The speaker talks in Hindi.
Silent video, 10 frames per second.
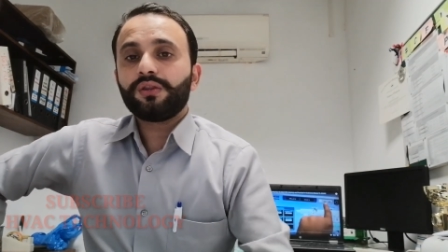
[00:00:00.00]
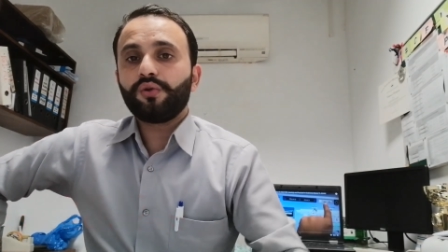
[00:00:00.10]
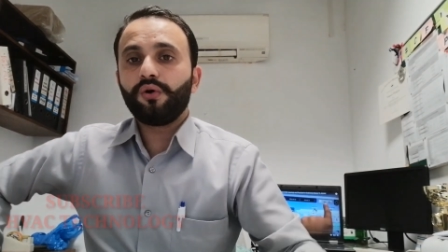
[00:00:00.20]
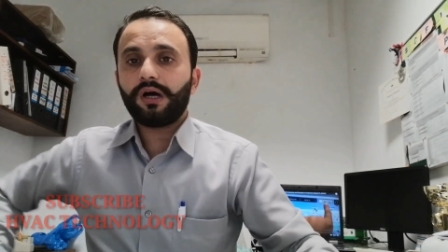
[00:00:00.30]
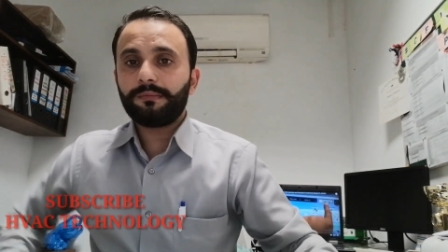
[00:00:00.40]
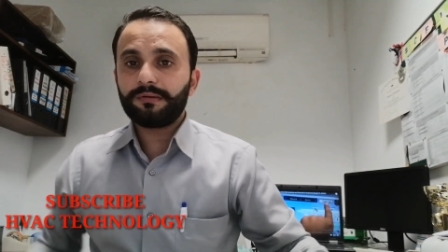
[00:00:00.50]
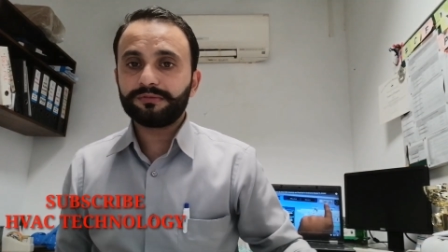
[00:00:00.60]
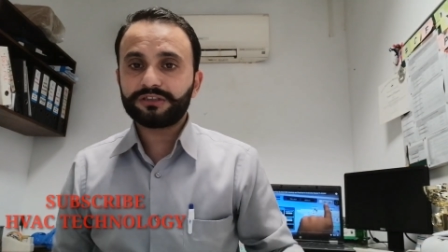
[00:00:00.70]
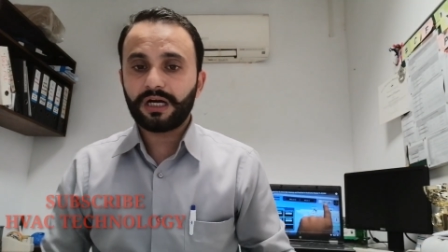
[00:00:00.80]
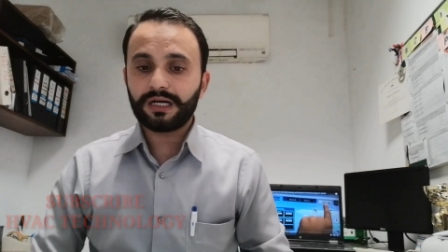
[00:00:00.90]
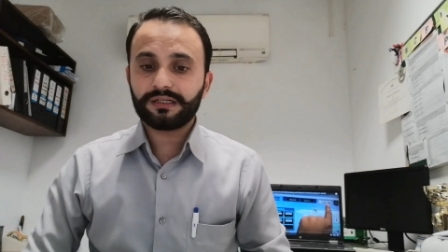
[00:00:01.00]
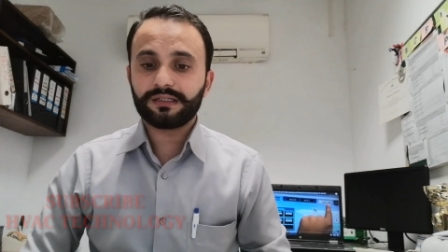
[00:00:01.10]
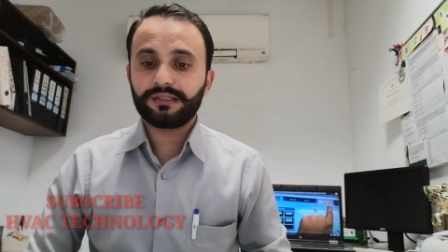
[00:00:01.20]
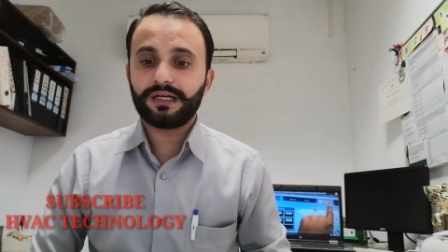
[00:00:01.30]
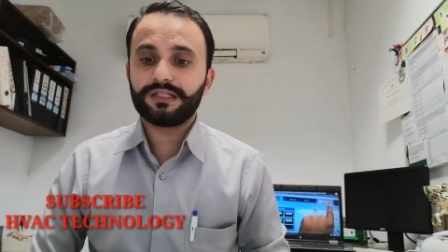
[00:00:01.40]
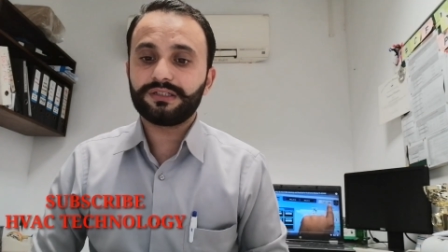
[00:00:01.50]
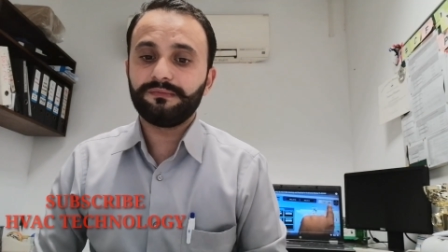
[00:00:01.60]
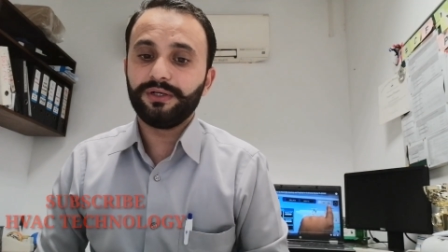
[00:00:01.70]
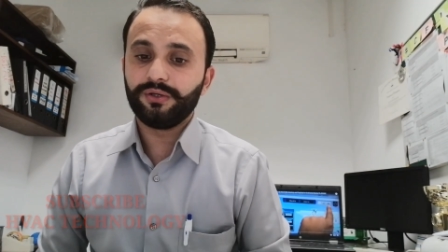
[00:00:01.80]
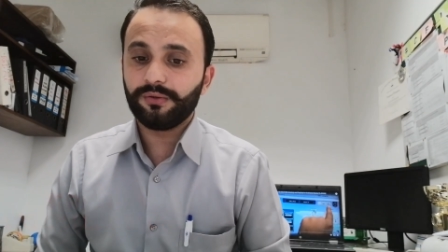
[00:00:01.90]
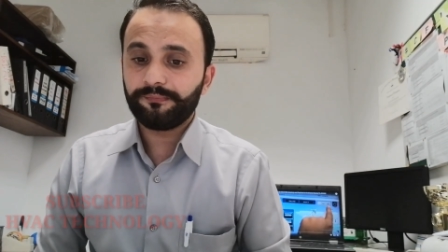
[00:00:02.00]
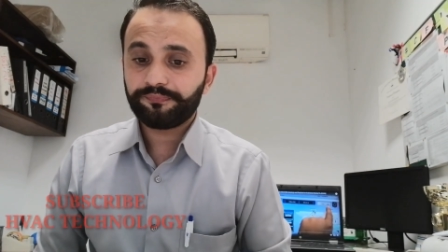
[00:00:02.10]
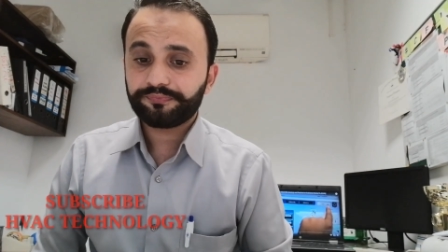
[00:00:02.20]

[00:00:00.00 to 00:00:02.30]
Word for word: तो अब हम स्टार्ट करते हैं आज की वीडियो